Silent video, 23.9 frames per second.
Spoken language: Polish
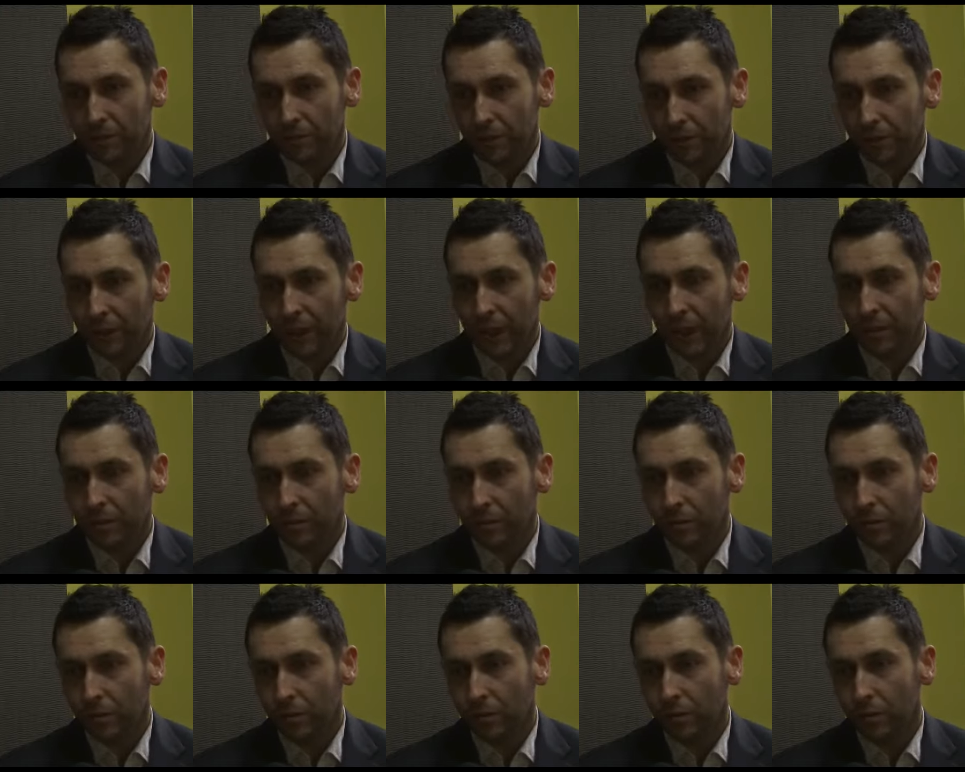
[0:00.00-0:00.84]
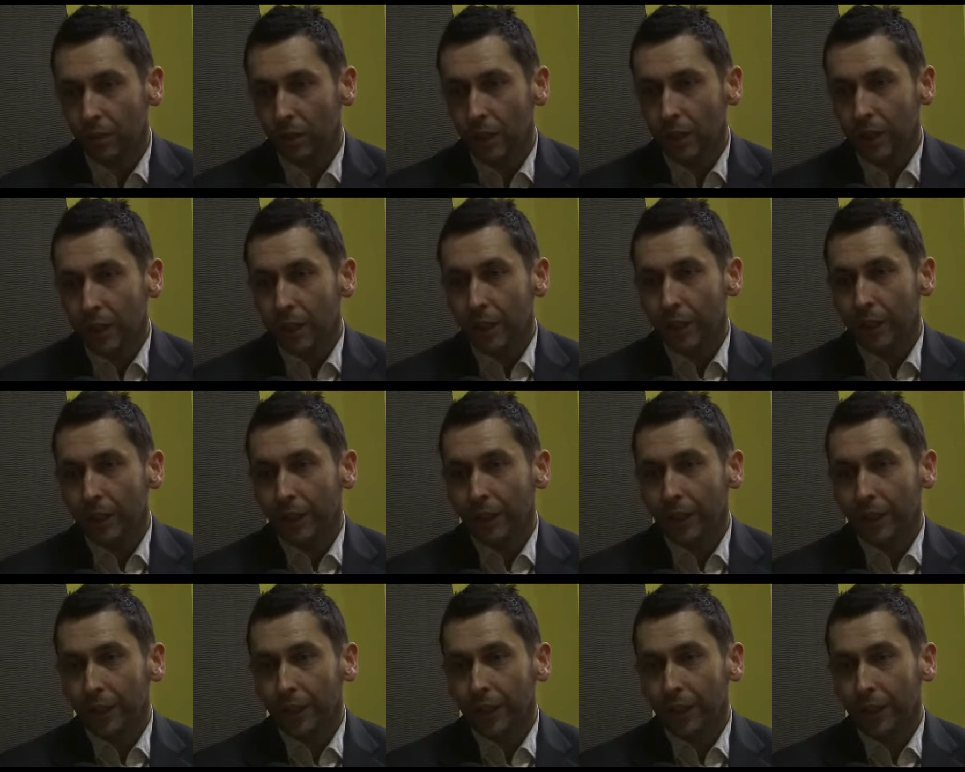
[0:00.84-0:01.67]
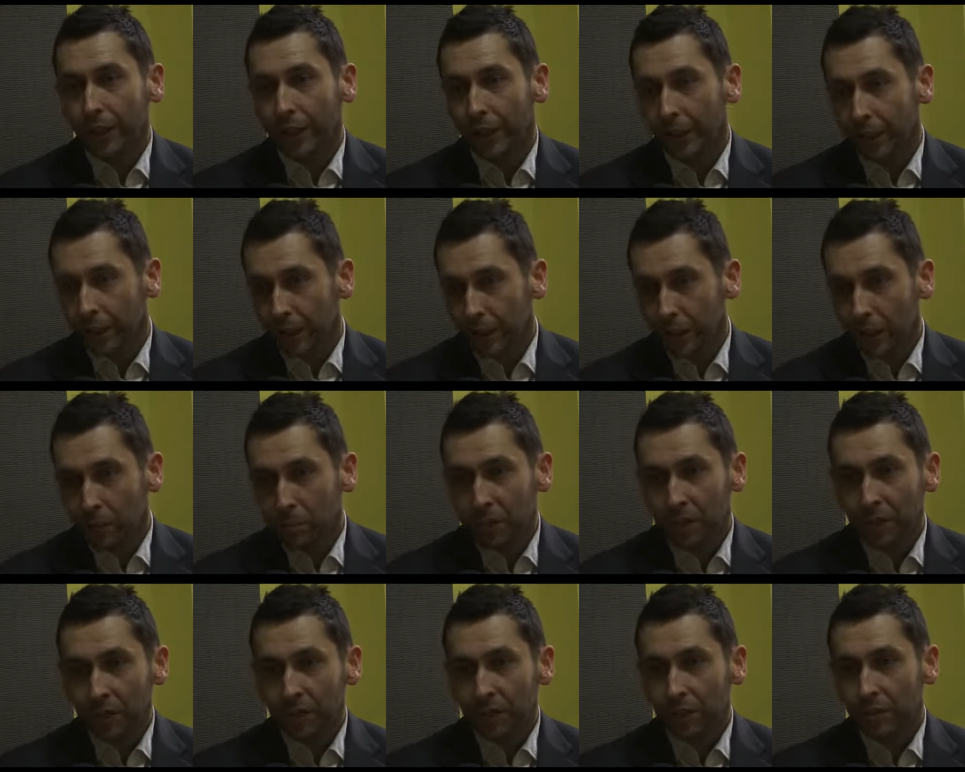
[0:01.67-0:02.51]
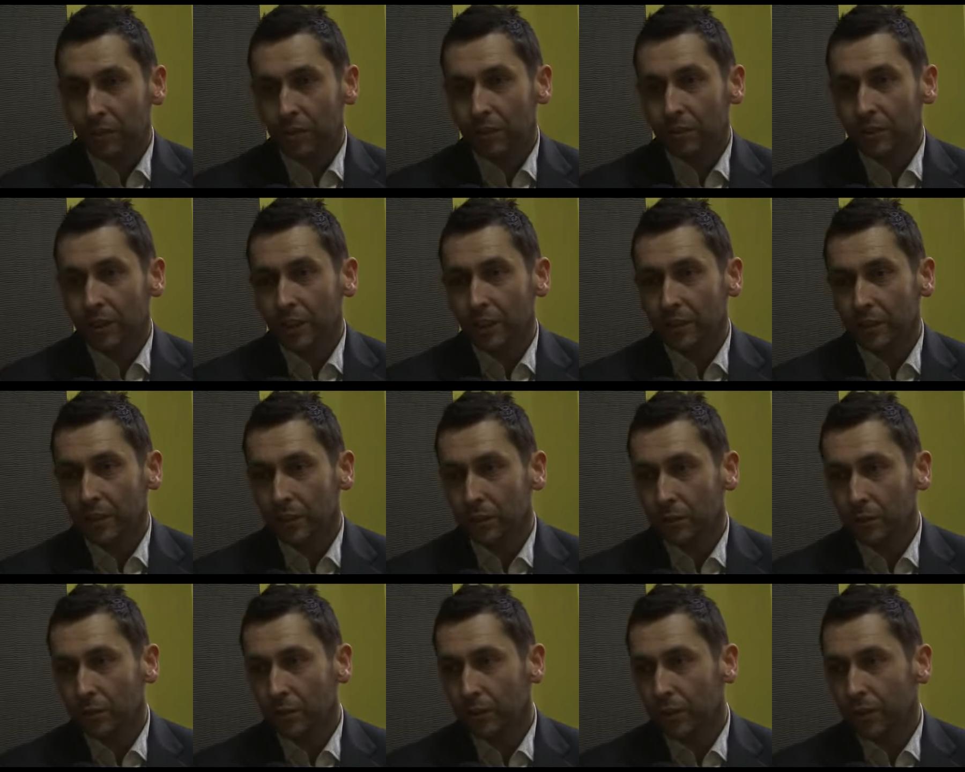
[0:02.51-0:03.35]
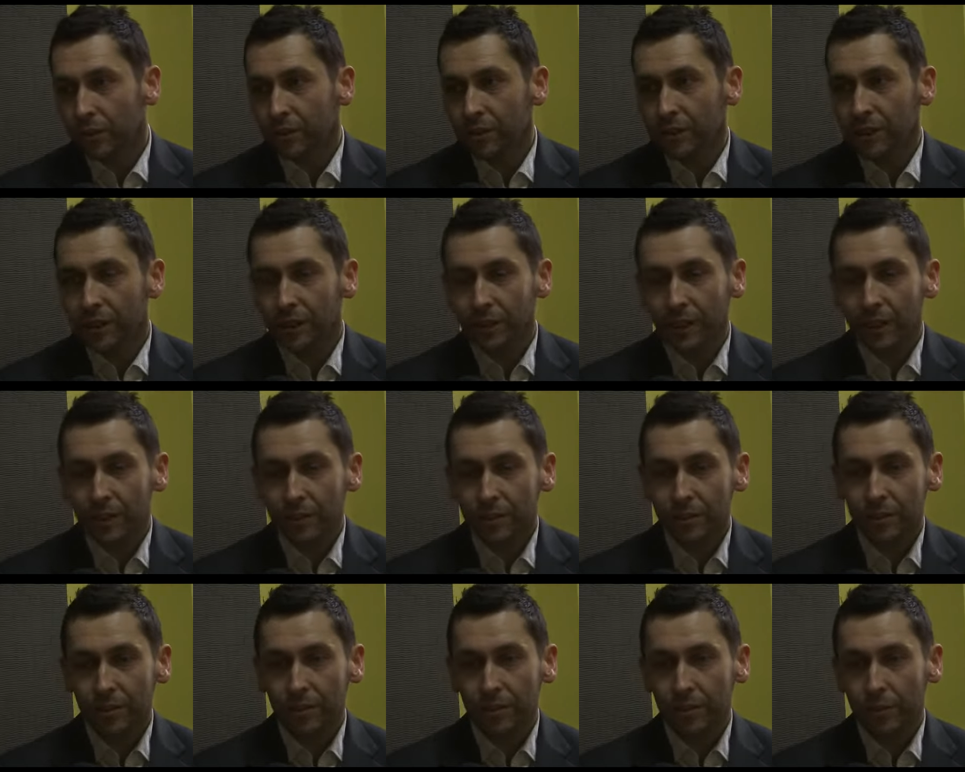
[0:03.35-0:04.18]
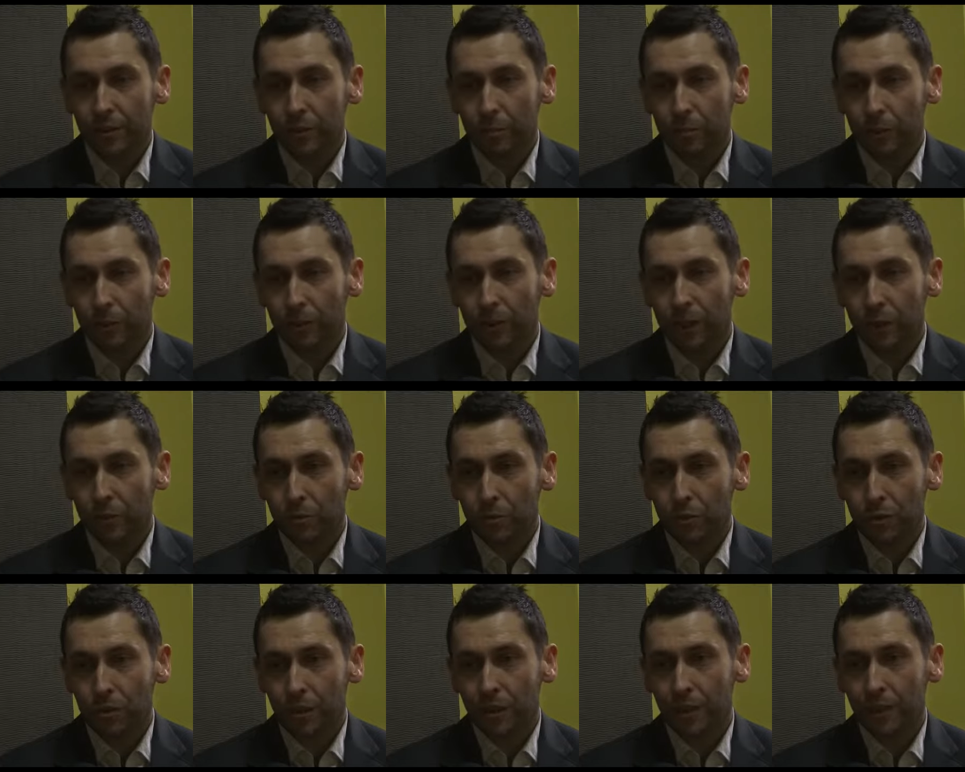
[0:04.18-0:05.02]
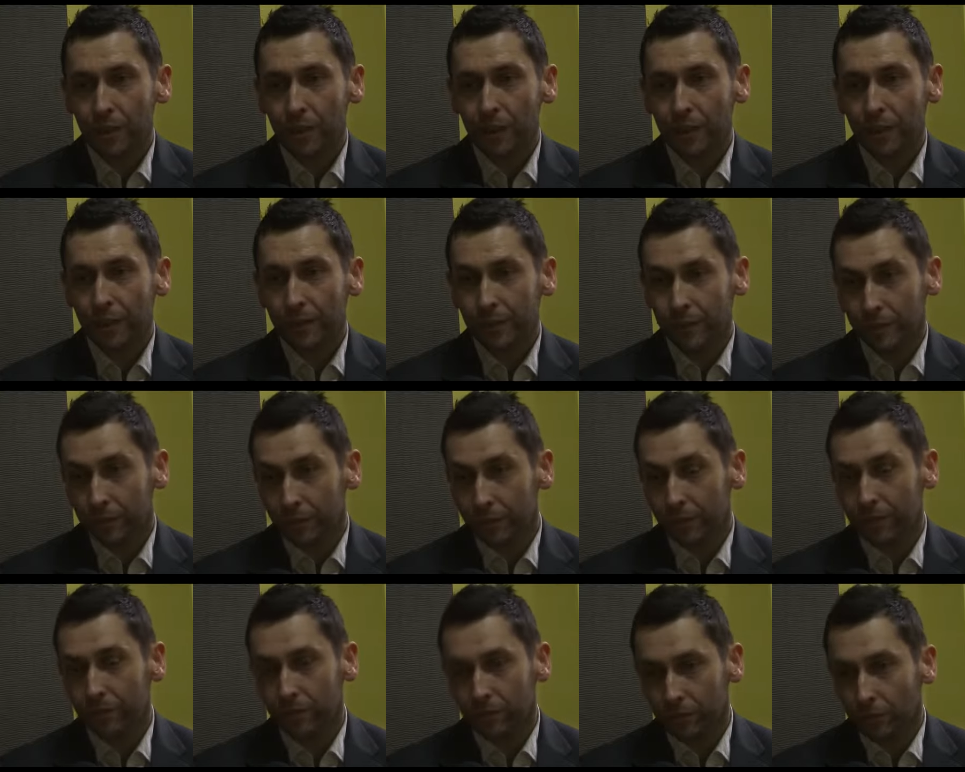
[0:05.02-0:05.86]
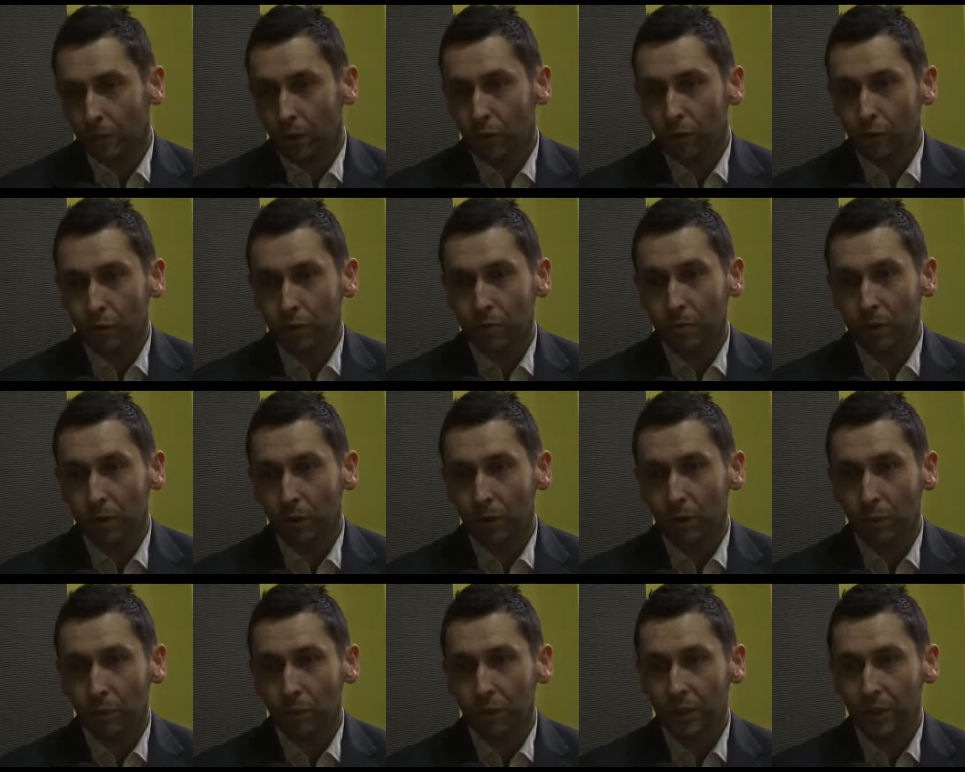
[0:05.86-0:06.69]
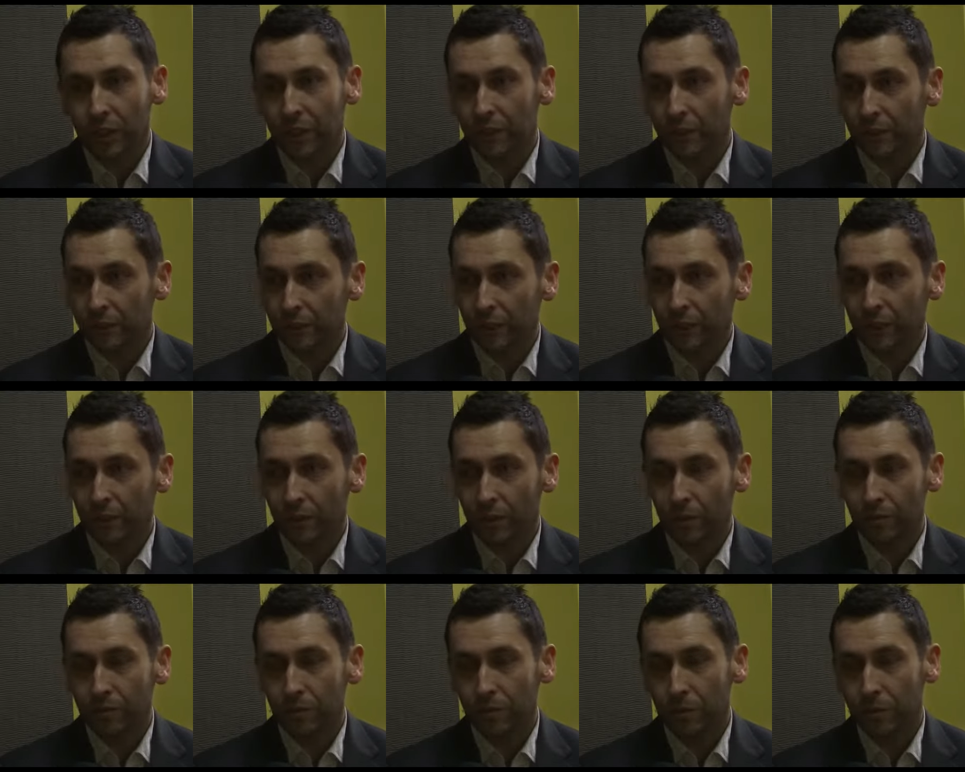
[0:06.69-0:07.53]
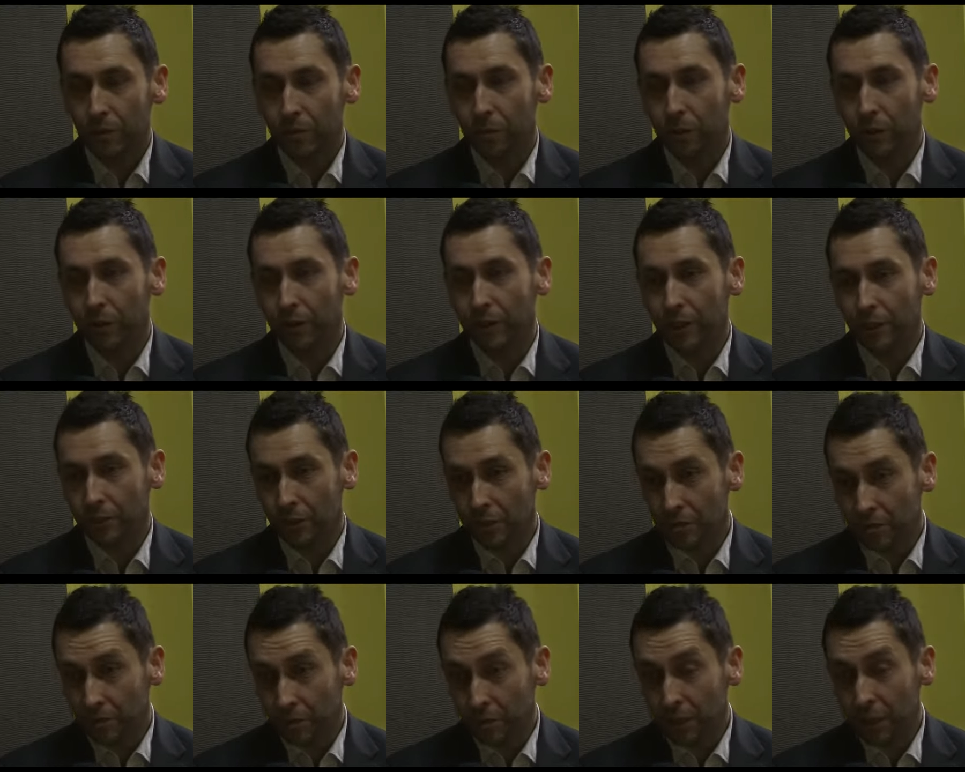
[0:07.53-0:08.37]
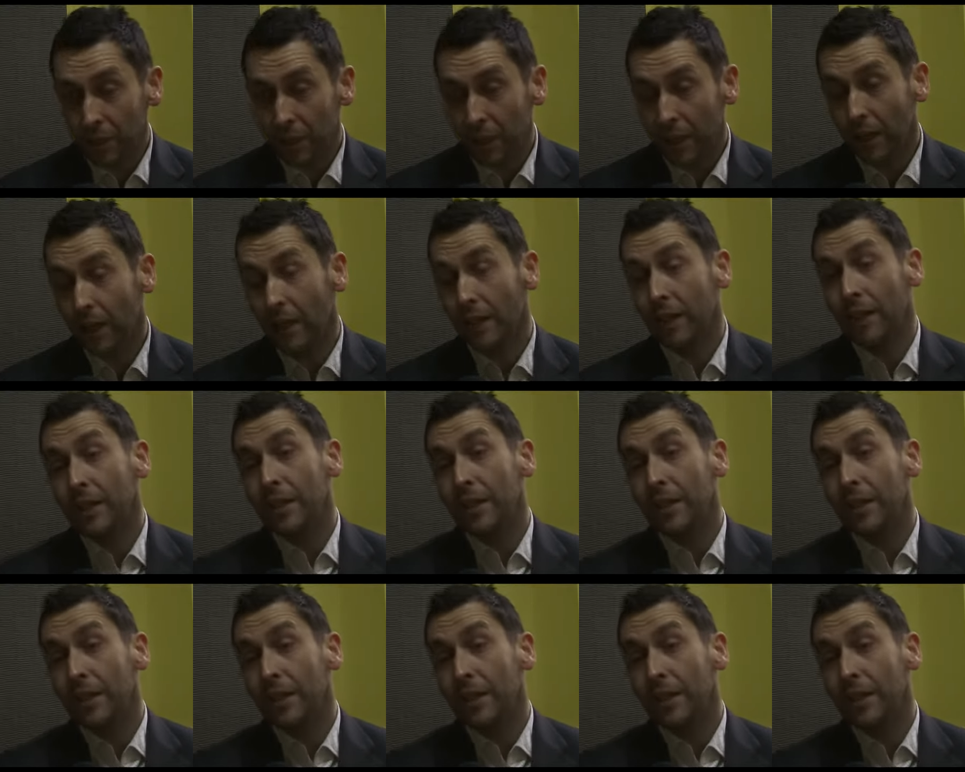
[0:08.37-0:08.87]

rejsu e, kapitan jednostki asekurującej nas e, podał, że e, otrzymał komunikat radiowy, że pogoda się zmienia,